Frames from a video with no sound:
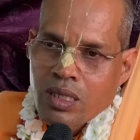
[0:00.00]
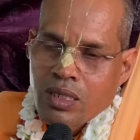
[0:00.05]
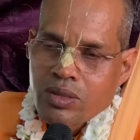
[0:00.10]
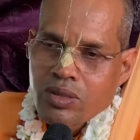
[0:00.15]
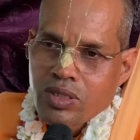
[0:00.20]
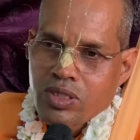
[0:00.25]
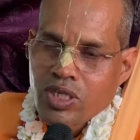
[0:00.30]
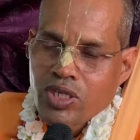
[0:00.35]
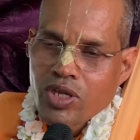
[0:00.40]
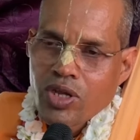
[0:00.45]
তো
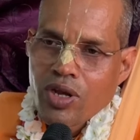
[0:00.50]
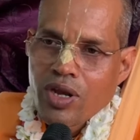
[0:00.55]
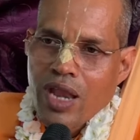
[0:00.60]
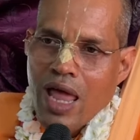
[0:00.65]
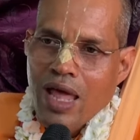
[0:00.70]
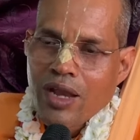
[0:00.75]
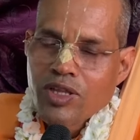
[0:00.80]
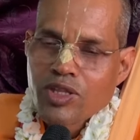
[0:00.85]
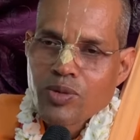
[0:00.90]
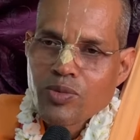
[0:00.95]
সেজন্য
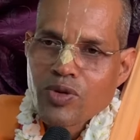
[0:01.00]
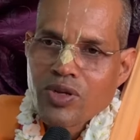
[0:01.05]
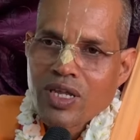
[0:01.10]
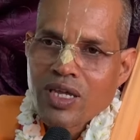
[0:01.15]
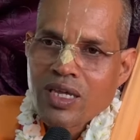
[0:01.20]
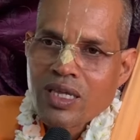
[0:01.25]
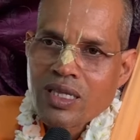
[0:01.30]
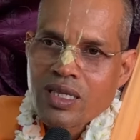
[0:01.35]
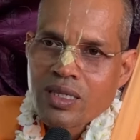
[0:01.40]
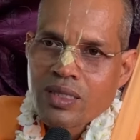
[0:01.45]
নারদমুনি
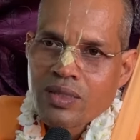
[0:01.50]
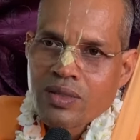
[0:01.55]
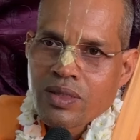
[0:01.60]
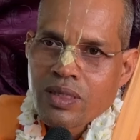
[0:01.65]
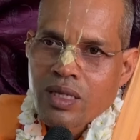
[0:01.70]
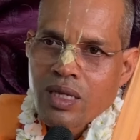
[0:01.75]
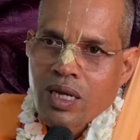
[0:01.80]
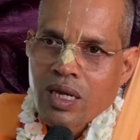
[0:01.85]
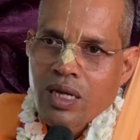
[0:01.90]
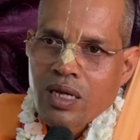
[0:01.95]

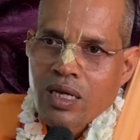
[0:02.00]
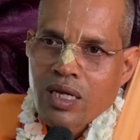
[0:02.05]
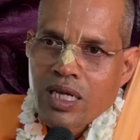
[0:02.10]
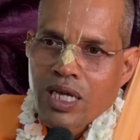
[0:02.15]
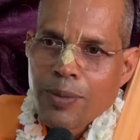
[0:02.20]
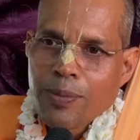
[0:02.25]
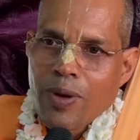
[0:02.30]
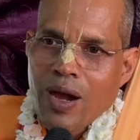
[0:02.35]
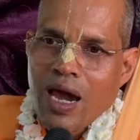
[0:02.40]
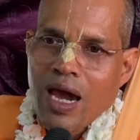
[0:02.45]

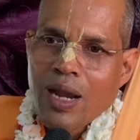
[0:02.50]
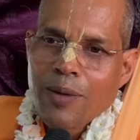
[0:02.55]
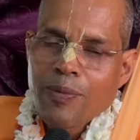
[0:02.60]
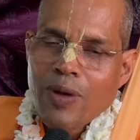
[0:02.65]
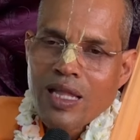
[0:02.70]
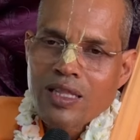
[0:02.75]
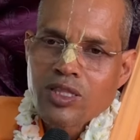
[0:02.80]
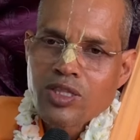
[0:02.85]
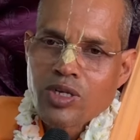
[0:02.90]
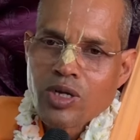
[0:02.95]
কৃপার
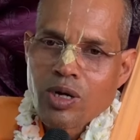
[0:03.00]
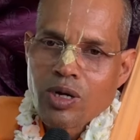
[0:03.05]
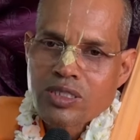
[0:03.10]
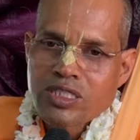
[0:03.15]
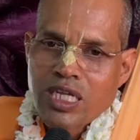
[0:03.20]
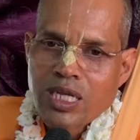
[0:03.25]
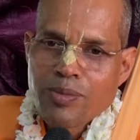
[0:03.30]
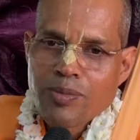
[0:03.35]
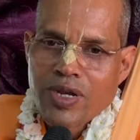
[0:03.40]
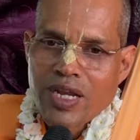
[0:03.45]
পাত্র
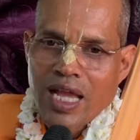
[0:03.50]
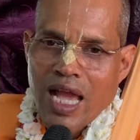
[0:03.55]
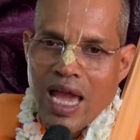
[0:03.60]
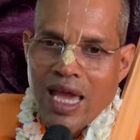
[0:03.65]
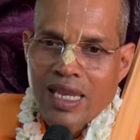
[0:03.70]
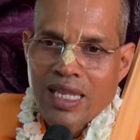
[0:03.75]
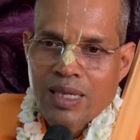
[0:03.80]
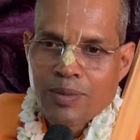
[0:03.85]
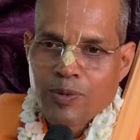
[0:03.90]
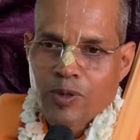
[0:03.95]
সেই
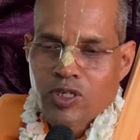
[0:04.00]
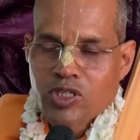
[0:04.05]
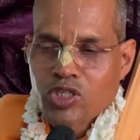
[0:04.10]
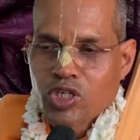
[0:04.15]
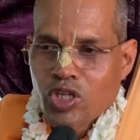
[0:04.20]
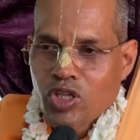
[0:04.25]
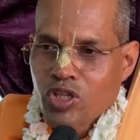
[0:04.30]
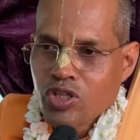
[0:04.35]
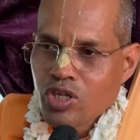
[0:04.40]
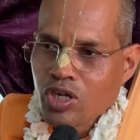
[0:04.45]
মৃগারি
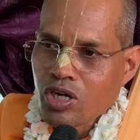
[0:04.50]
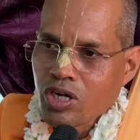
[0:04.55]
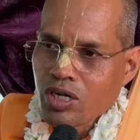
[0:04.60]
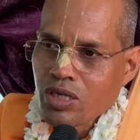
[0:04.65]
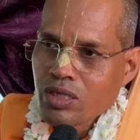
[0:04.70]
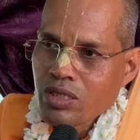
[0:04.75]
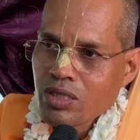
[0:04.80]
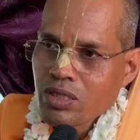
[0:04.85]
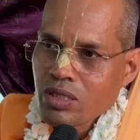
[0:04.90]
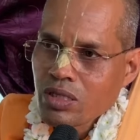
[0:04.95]
পর্যন্ত
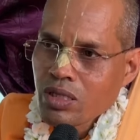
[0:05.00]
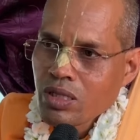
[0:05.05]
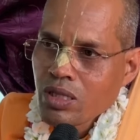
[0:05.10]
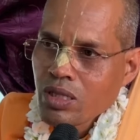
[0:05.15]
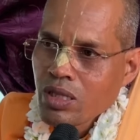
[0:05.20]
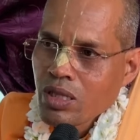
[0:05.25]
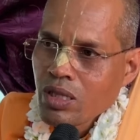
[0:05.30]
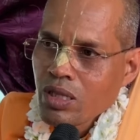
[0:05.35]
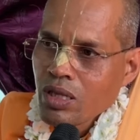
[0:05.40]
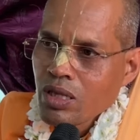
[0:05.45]

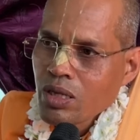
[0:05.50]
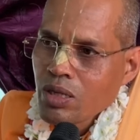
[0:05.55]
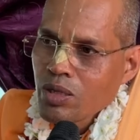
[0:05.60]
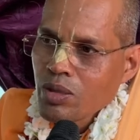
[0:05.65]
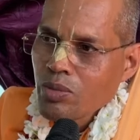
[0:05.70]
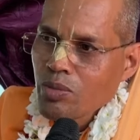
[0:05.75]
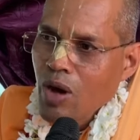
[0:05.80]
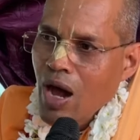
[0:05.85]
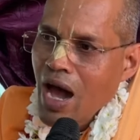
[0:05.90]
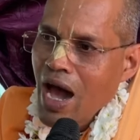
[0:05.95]

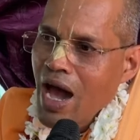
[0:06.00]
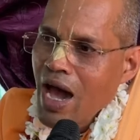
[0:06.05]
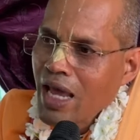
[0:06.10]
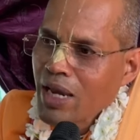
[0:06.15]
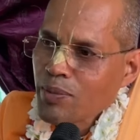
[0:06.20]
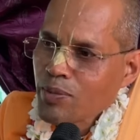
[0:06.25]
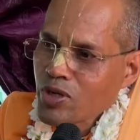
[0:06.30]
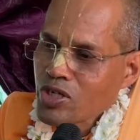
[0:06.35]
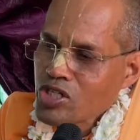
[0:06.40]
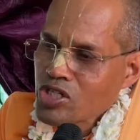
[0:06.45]
মহান
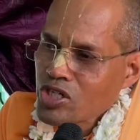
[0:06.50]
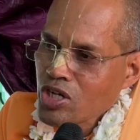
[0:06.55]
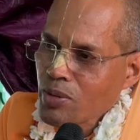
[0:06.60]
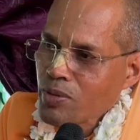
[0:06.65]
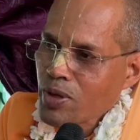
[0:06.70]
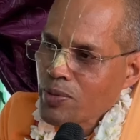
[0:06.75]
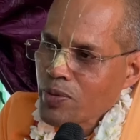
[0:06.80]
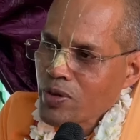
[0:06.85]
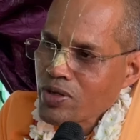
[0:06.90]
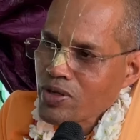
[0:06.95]

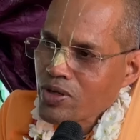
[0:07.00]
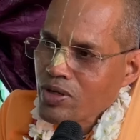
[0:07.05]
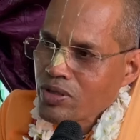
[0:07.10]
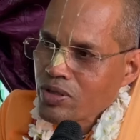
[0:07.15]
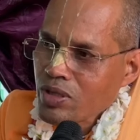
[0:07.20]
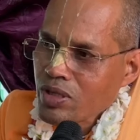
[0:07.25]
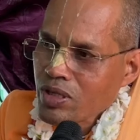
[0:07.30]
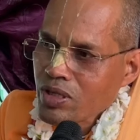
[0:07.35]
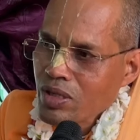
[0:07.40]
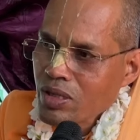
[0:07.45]
বৈষ্ণবে পরিণত
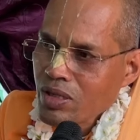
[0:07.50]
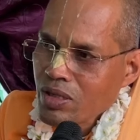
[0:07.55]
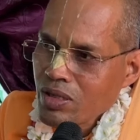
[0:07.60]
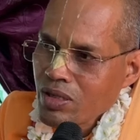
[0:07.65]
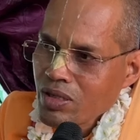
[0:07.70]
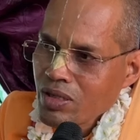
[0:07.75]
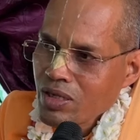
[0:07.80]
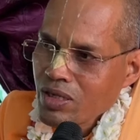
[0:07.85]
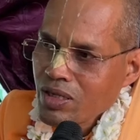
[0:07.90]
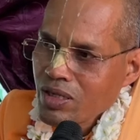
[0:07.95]
হয়ে গেল
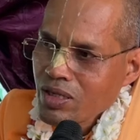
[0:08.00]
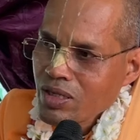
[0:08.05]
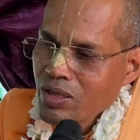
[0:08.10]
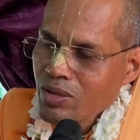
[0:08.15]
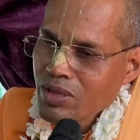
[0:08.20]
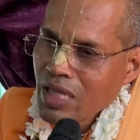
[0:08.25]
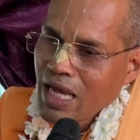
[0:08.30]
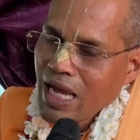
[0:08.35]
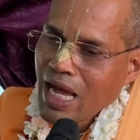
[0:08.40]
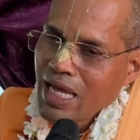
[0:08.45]

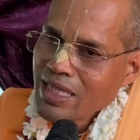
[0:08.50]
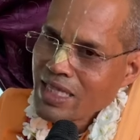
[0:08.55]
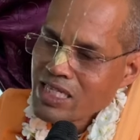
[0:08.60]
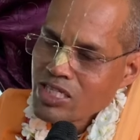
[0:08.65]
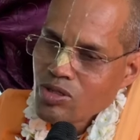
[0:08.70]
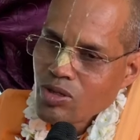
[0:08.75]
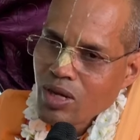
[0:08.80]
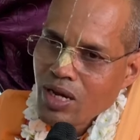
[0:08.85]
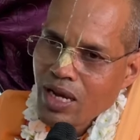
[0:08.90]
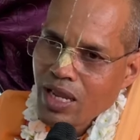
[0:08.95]
কিন্তু তাকে আদেশ
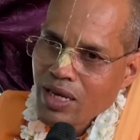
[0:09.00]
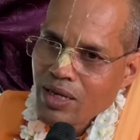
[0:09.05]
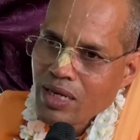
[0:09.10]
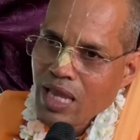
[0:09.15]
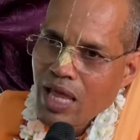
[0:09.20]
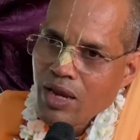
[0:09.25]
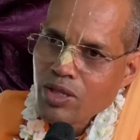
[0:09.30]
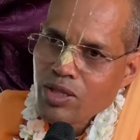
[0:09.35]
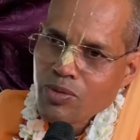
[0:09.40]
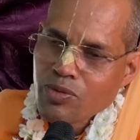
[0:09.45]
করলেন
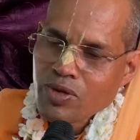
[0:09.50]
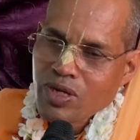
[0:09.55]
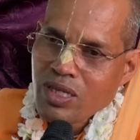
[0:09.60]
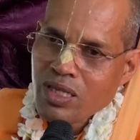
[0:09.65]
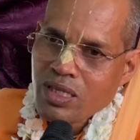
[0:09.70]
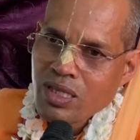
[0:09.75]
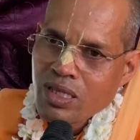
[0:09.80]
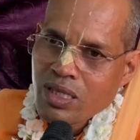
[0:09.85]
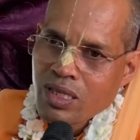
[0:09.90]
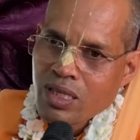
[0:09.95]
নারদমুনি
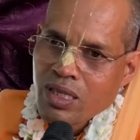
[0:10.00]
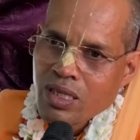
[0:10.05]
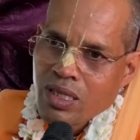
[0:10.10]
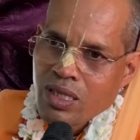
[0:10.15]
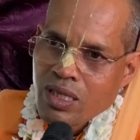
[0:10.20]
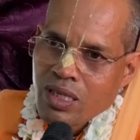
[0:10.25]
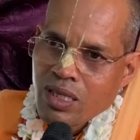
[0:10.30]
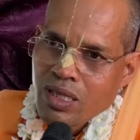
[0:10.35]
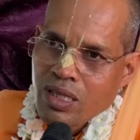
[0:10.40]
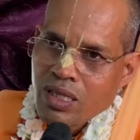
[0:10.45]

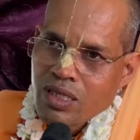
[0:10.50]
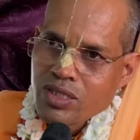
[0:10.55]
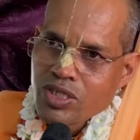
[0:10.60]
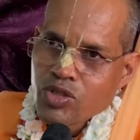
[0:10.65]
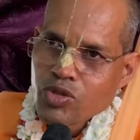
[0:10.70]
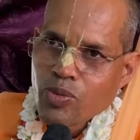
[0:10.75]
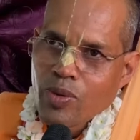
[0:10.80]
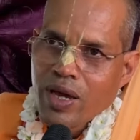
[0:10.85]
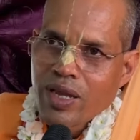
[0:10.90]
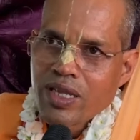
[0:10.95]
যে
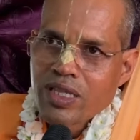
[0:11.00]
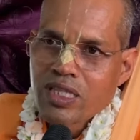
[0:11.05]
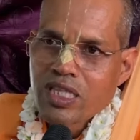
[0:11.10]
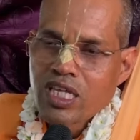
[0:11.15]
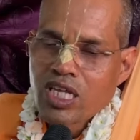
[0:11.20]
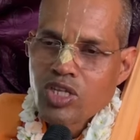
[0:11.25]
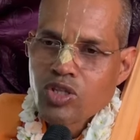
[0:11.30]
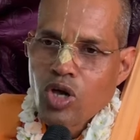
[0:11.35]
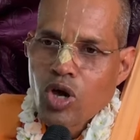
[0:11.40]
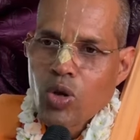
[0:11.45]
তোমার এই
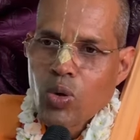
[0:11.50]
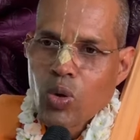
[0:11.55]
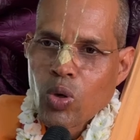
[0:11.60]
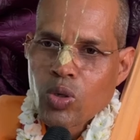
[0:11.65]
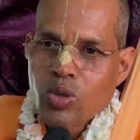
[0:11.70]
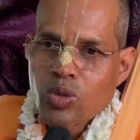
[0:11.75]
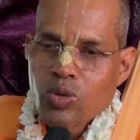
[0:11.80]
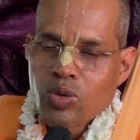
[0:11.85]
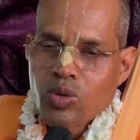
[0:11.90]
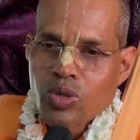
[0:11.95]
তীর ধনুক
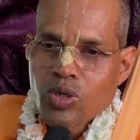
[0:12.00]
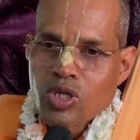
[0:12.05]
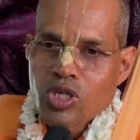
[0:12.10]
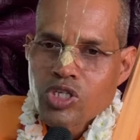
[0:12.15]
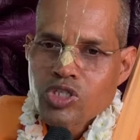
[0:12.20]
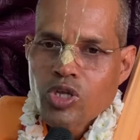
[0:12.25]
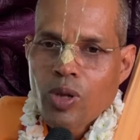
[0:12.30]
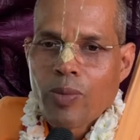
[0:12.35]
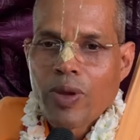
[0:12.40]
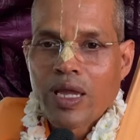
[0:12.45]

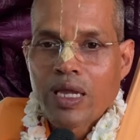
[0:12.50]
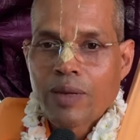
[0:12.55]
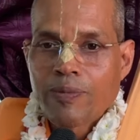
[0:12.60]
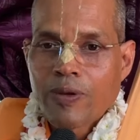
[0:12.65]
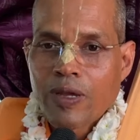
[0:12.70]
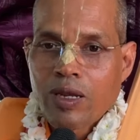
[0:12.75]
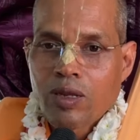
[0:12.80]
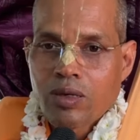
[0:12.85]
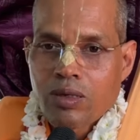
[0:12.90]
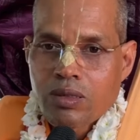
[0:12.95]
সব ভেঙে
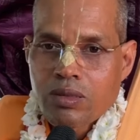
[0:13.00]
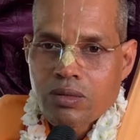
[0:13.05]
ফেলো